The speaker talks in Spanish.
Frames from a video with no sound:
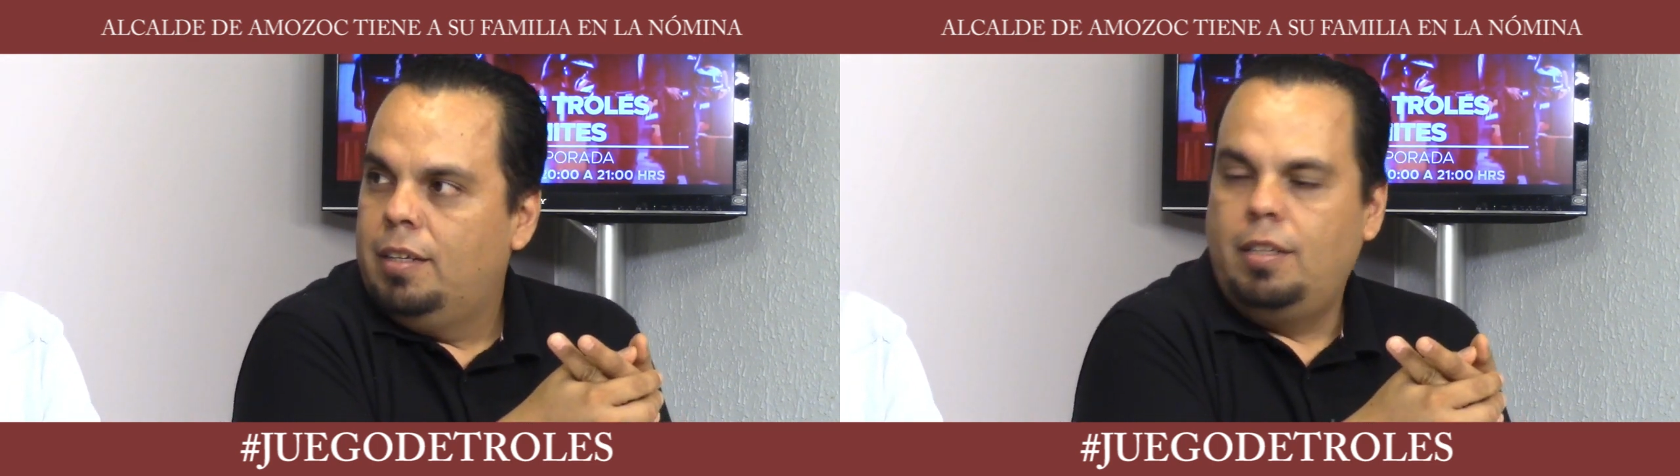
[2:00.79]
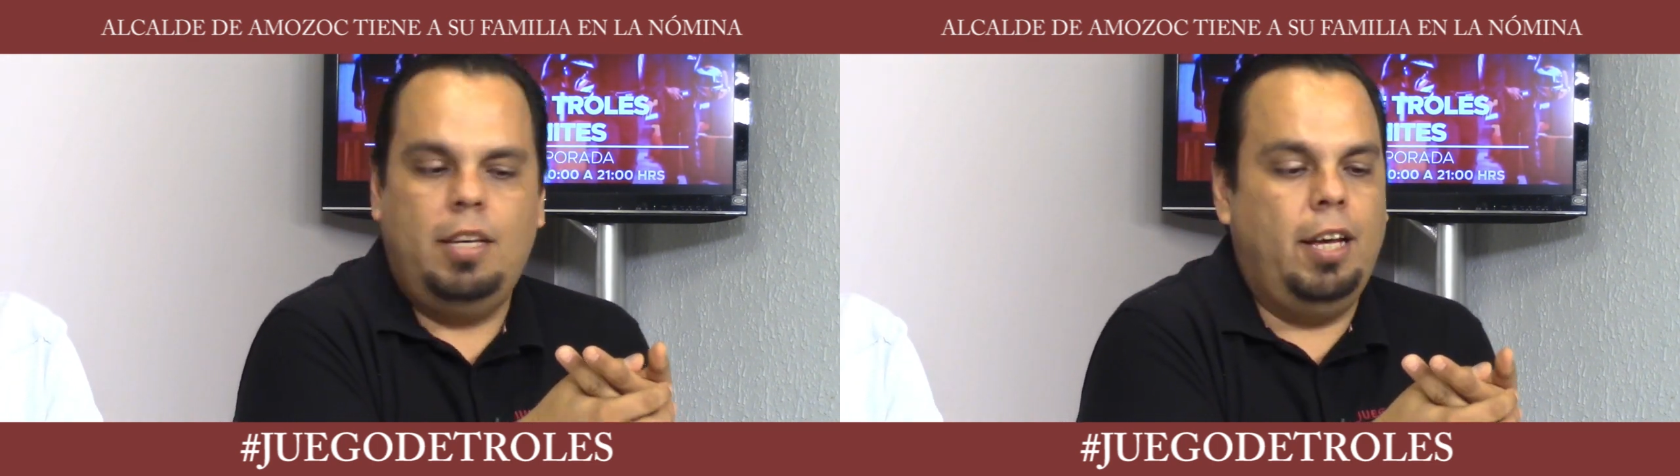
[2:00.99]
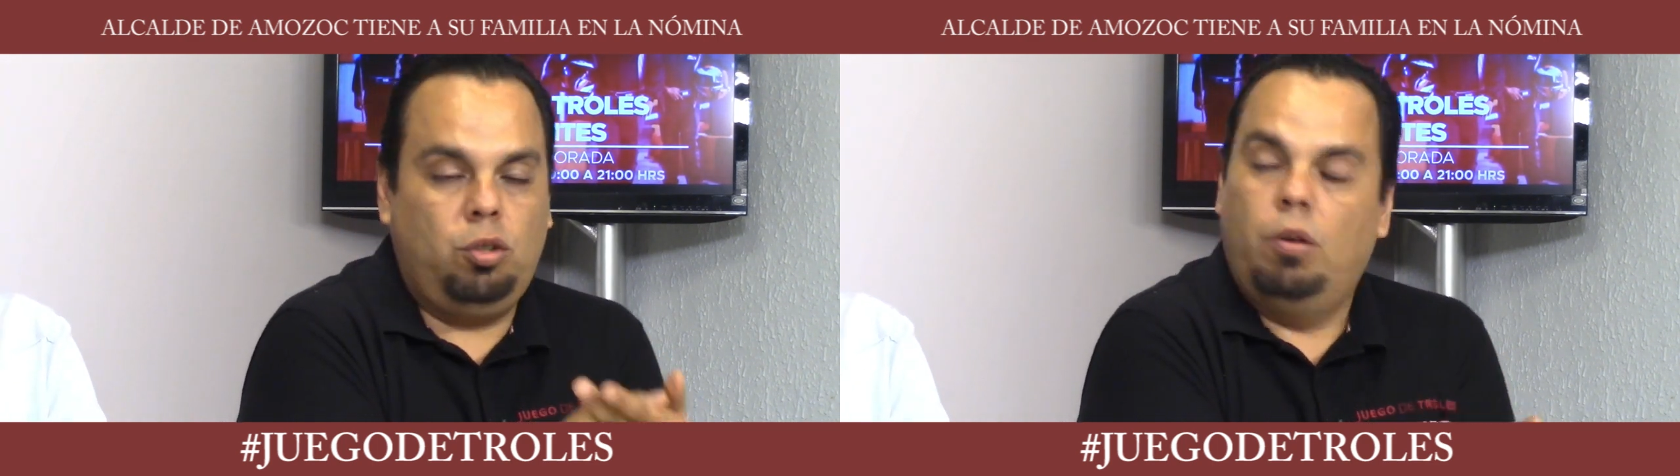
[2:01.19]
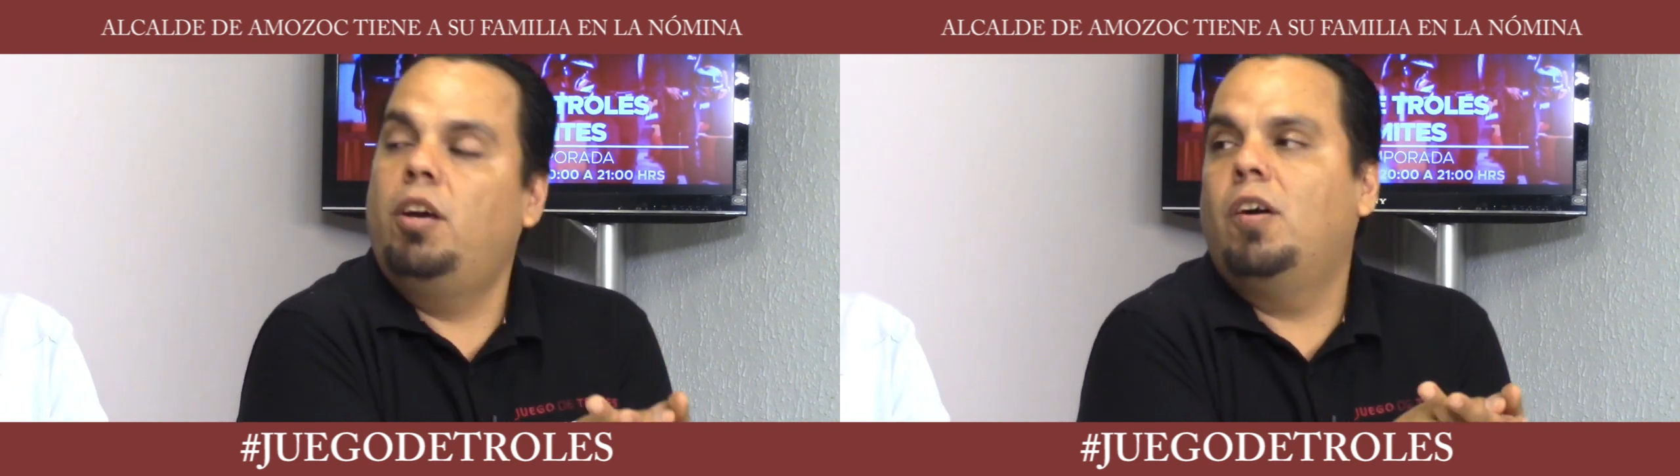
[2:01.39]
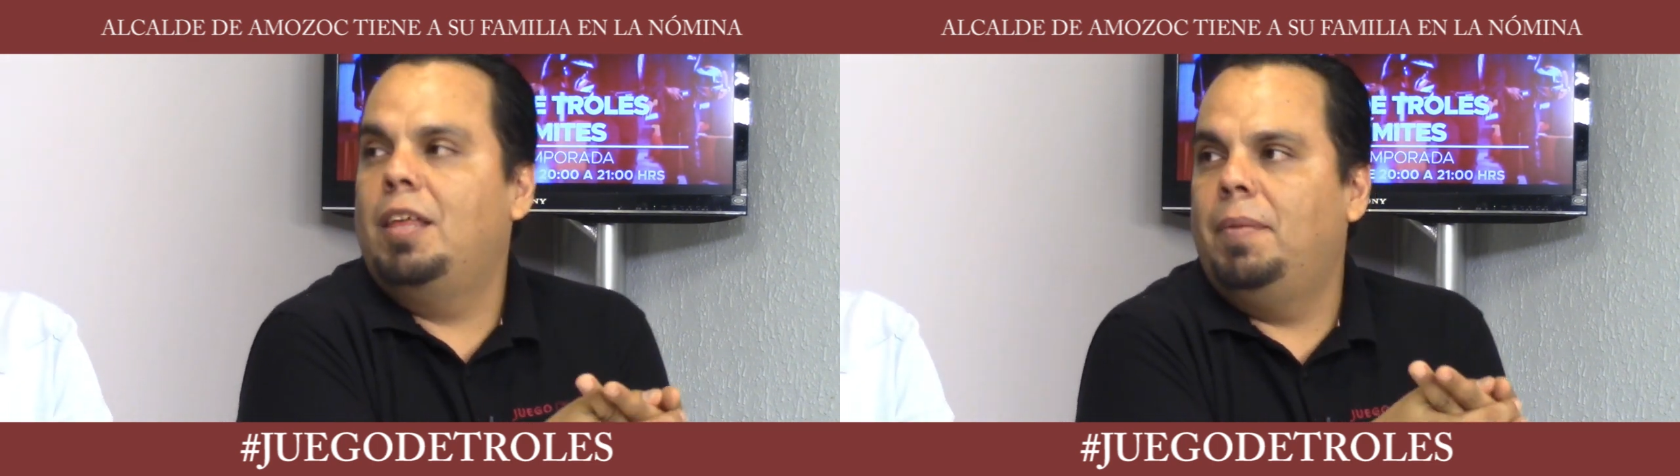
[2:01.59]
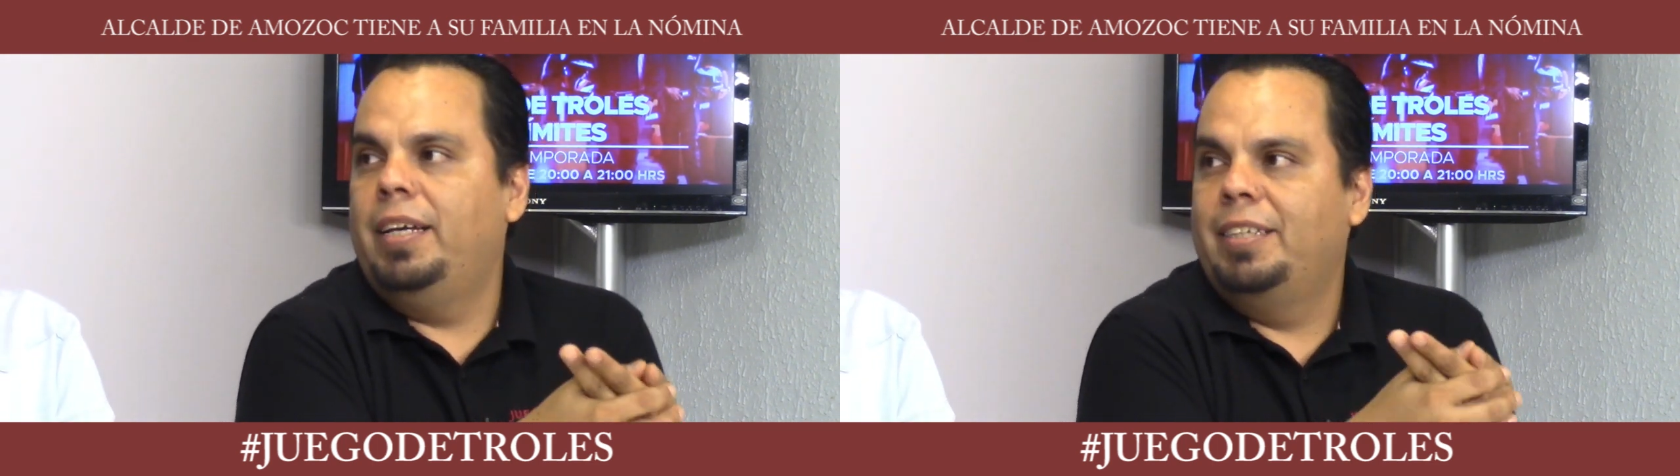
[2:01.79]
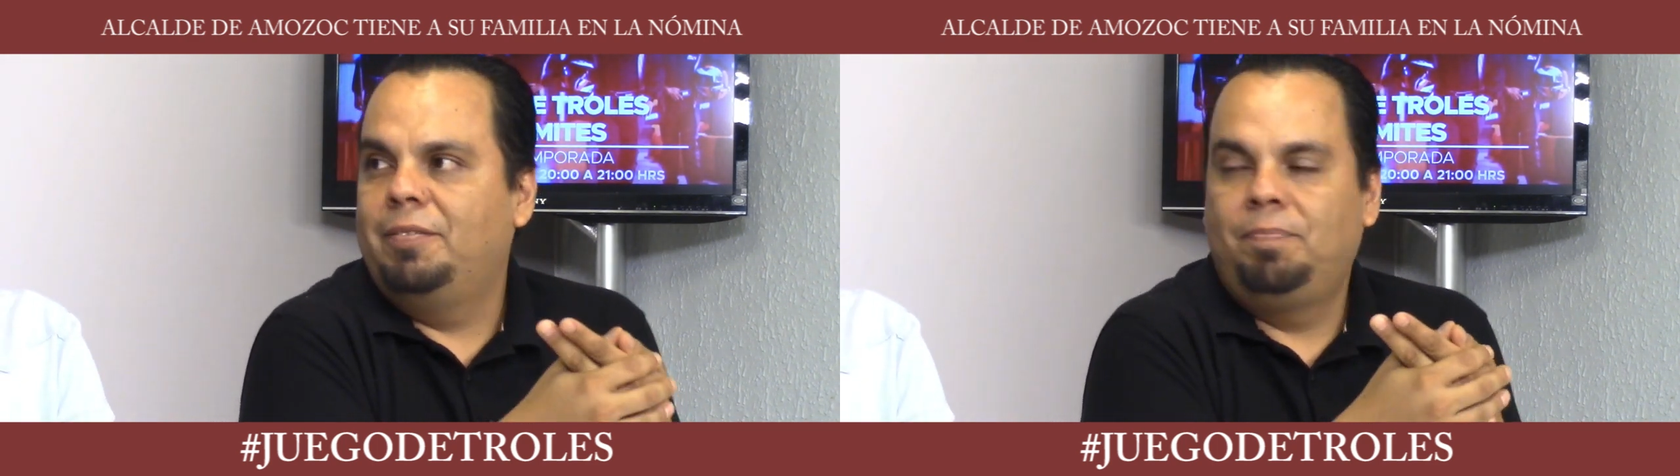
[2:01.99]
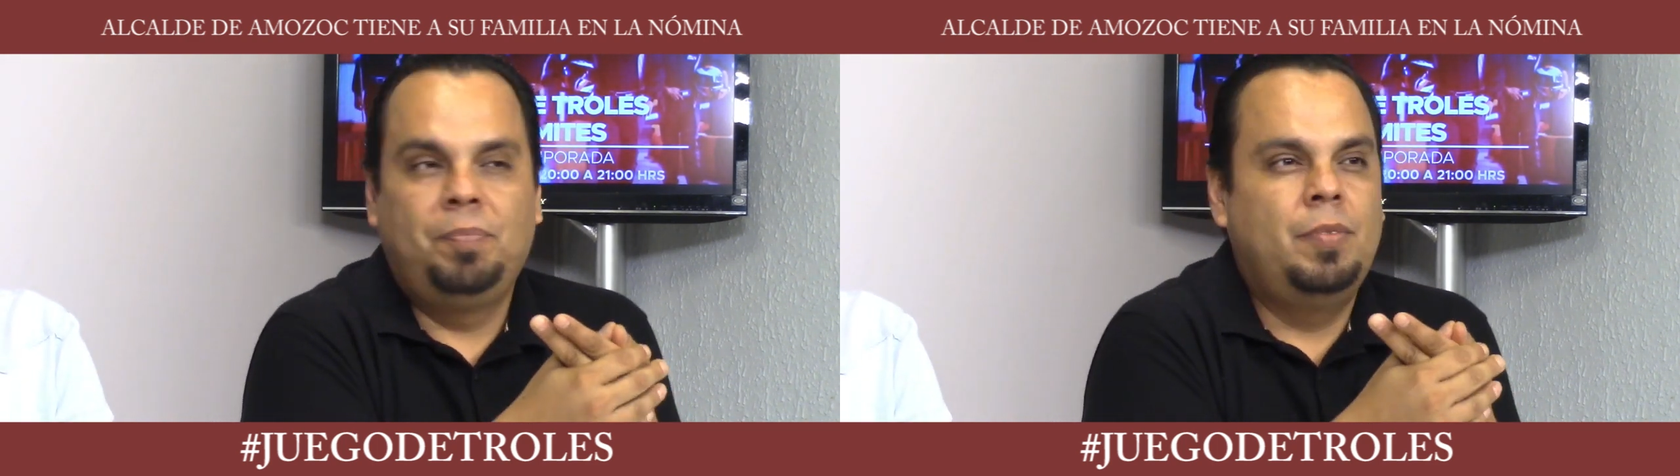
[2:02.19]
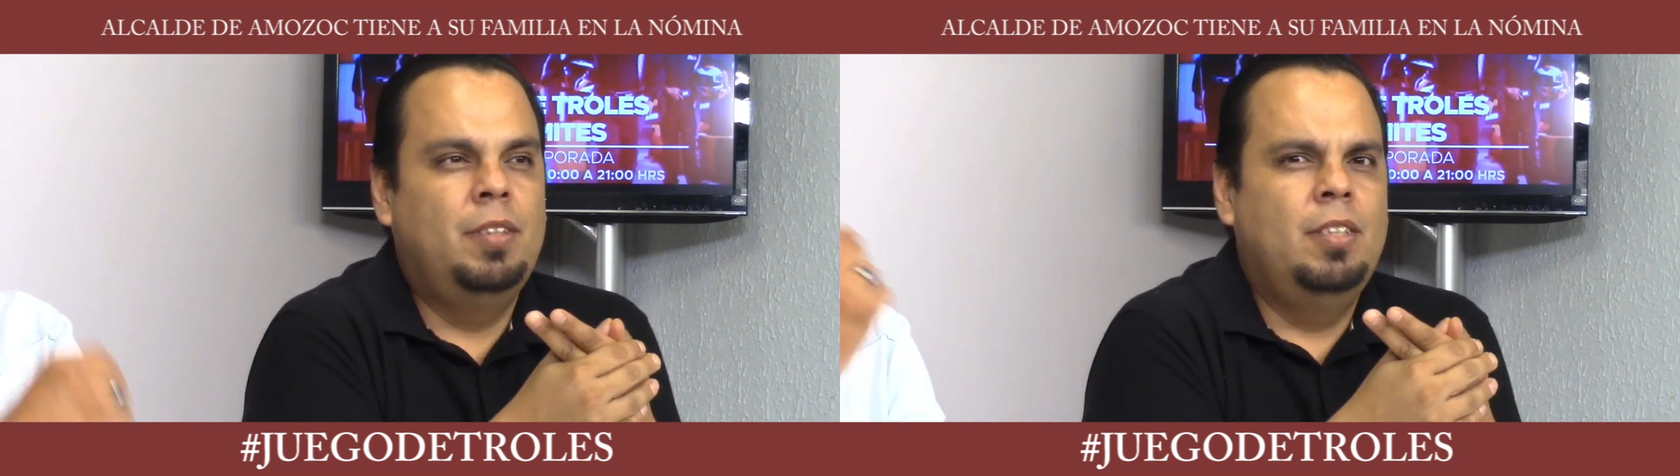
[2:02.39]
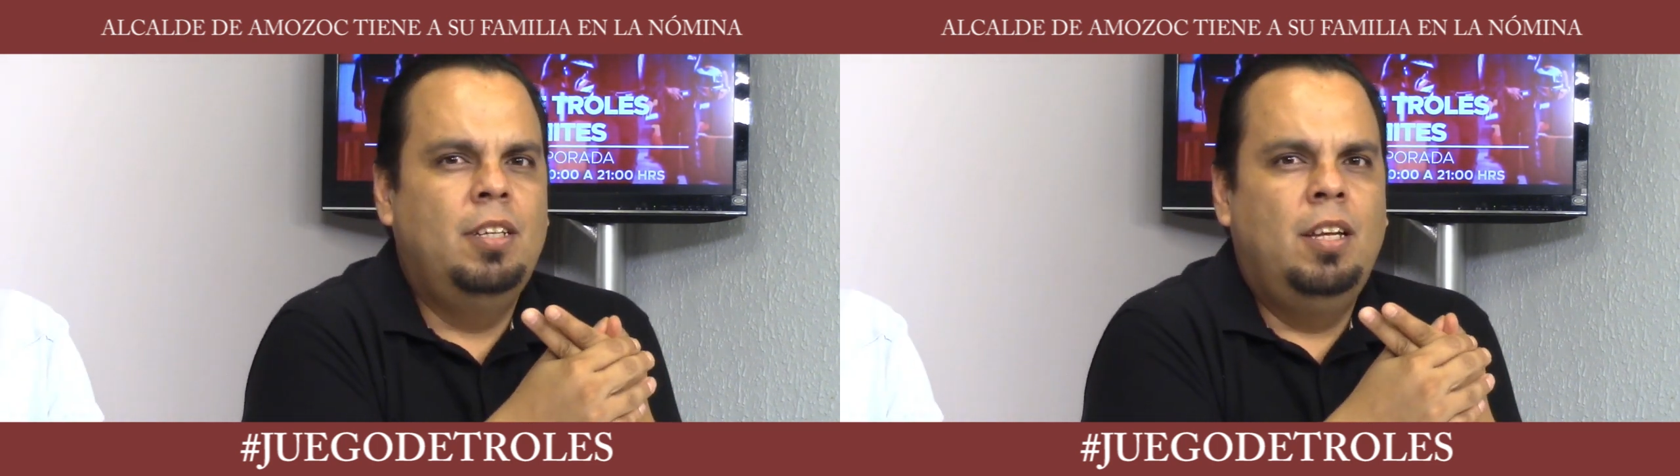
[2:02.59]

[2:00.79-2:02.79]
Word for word: Y es su hijo. Lléveme de chofer.